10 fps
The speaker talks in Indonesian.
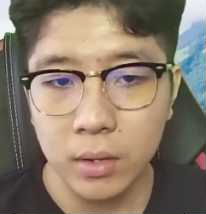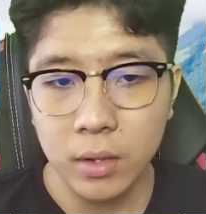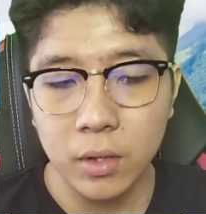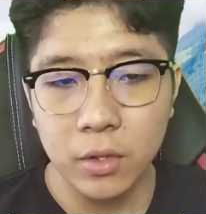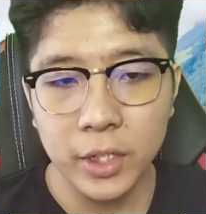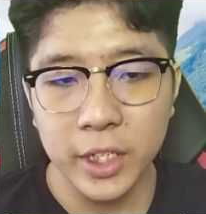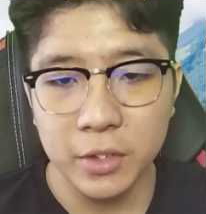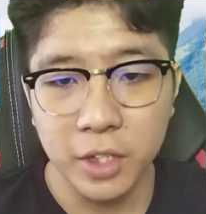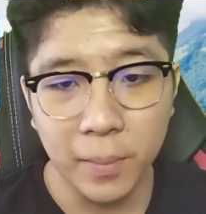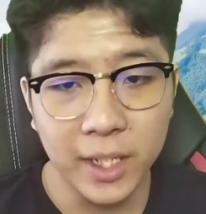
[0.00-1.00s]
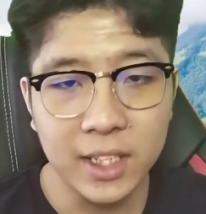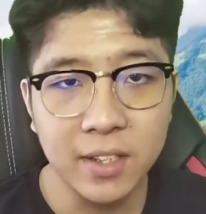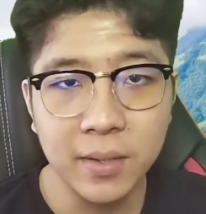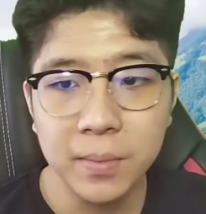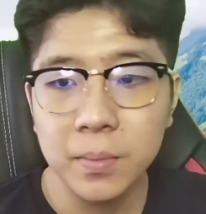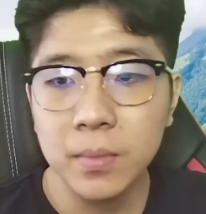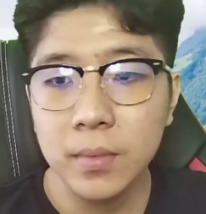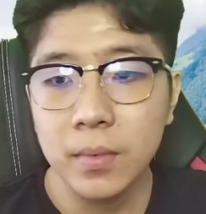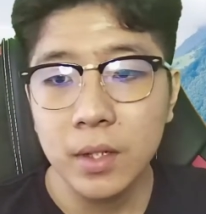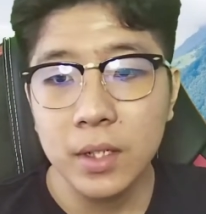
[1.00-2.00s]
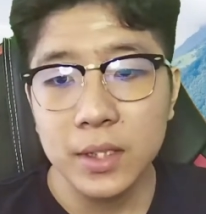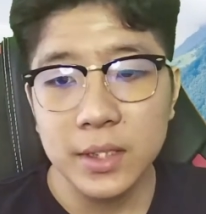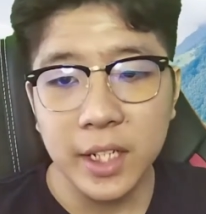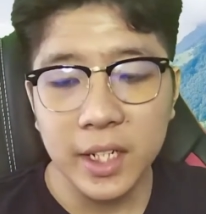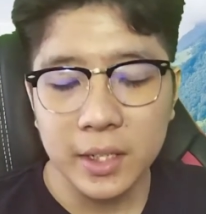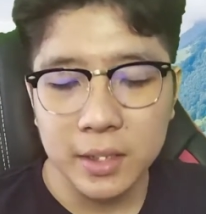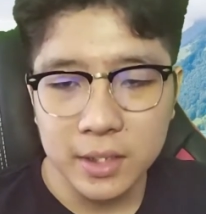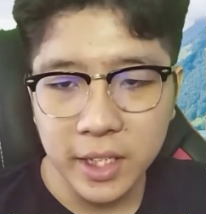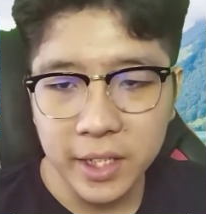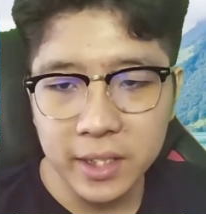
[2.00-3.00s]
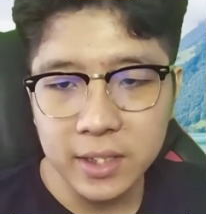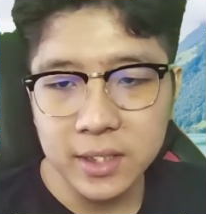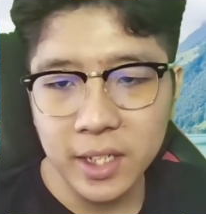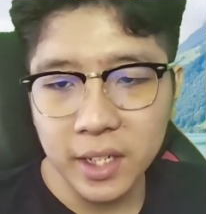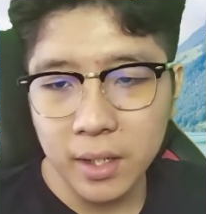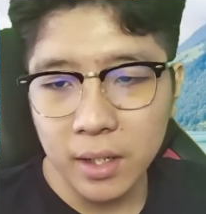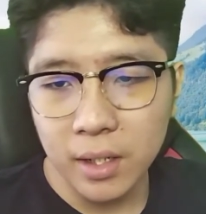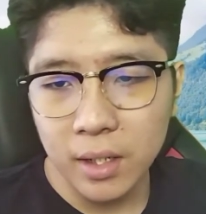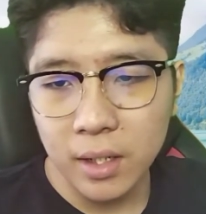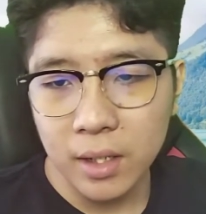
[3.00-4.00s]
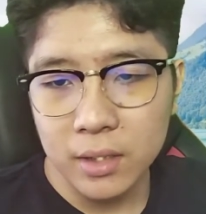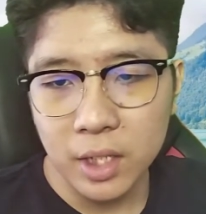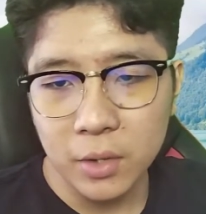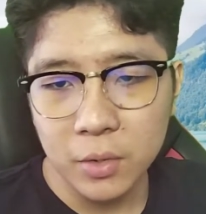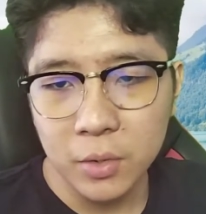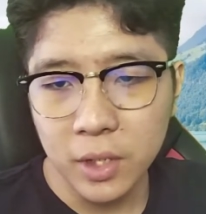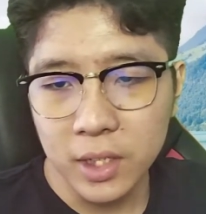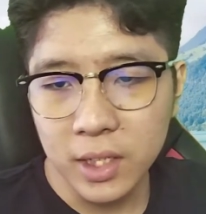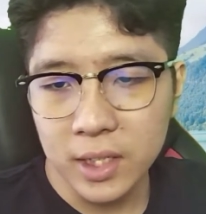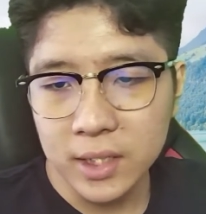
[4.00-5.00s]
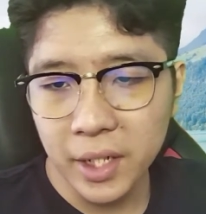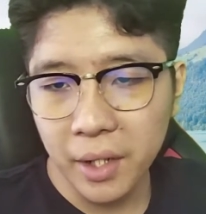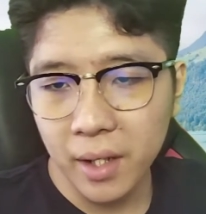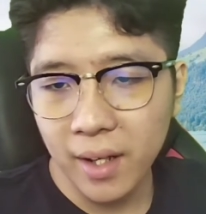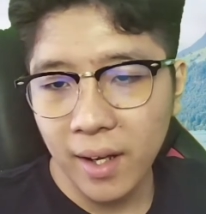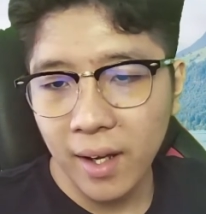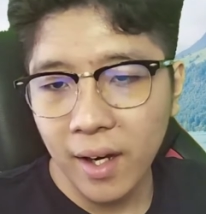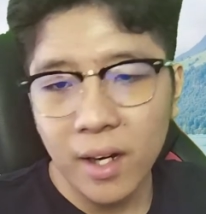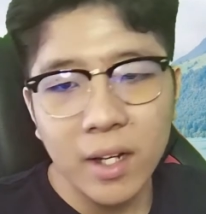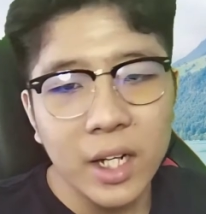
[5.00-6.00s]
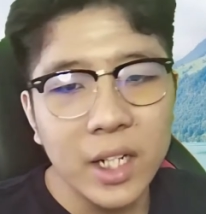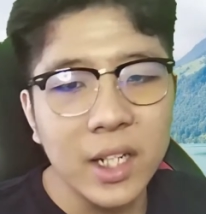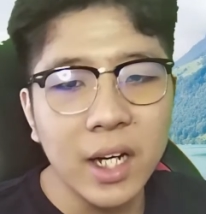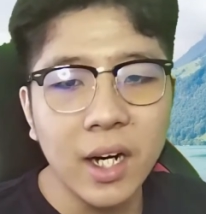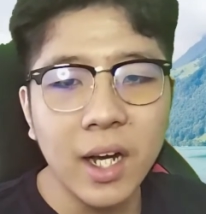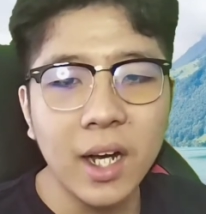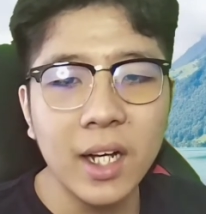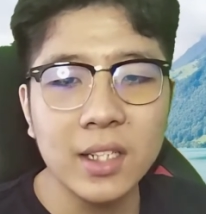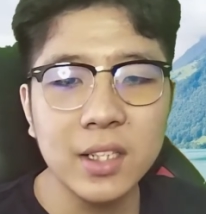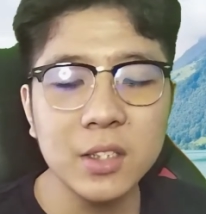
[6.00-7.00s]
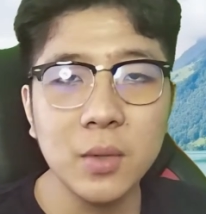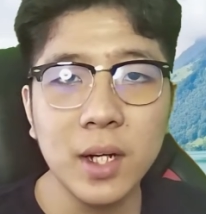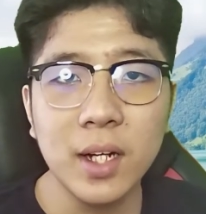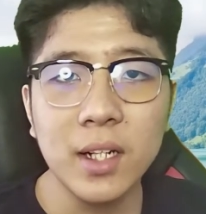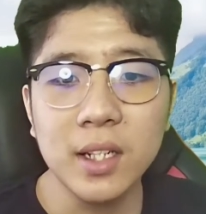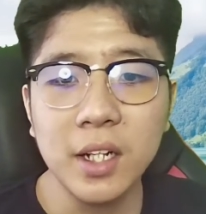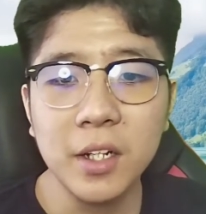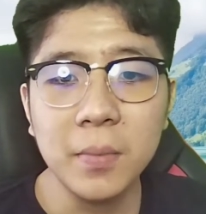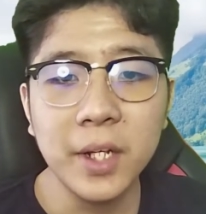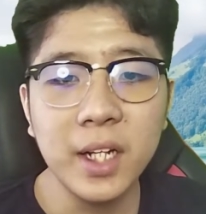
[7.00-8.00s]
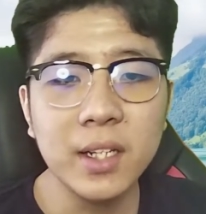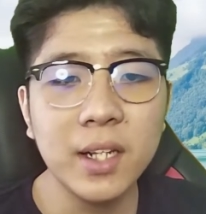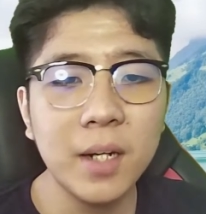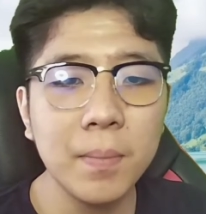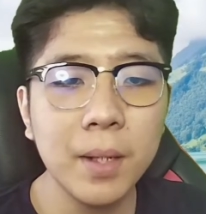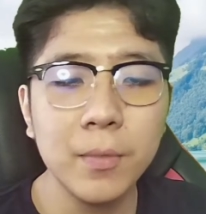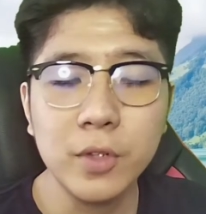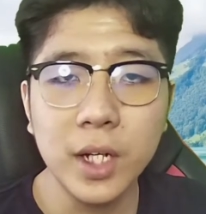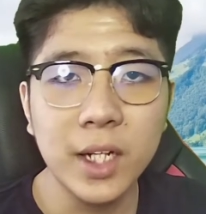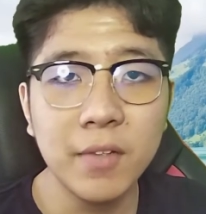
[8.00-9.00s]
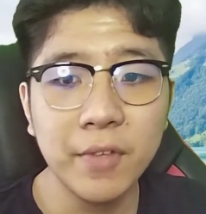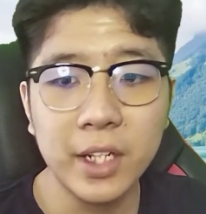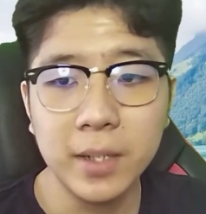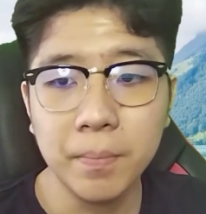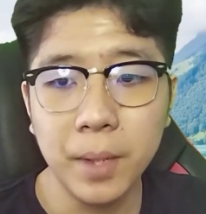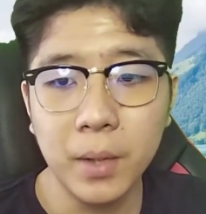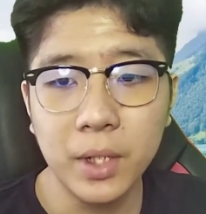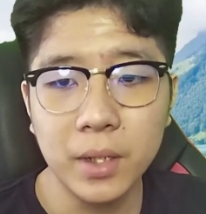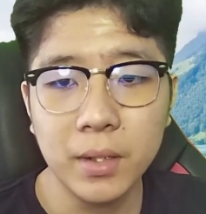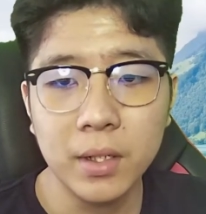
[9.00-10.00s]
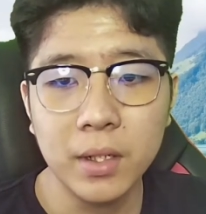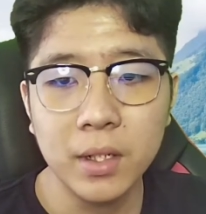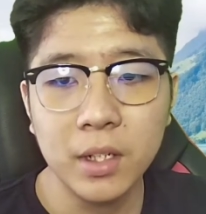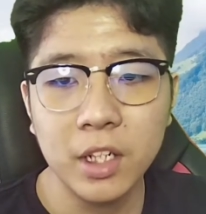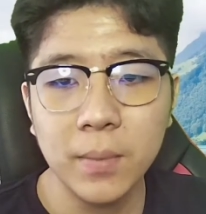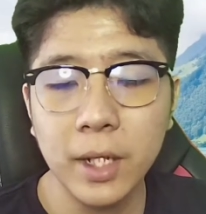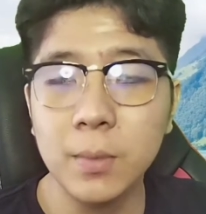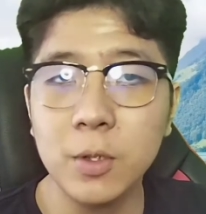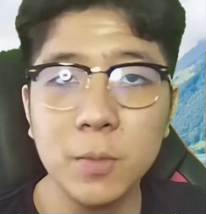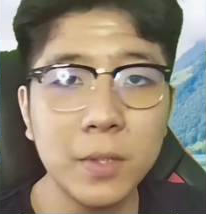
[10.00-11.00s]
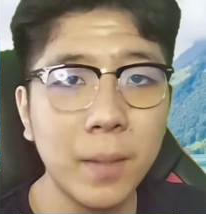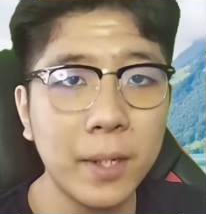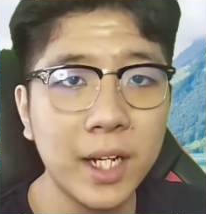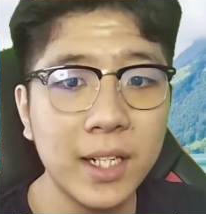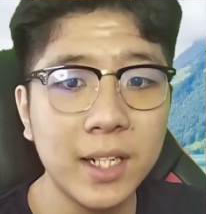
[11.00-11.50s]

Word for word: Oke, sudah mati. Cek, cek, cek. satu dua tiga cek. Ini adalah hasil suara dari mic tanpa menggunakan phantom power. Gimana menurut pendapat Anda?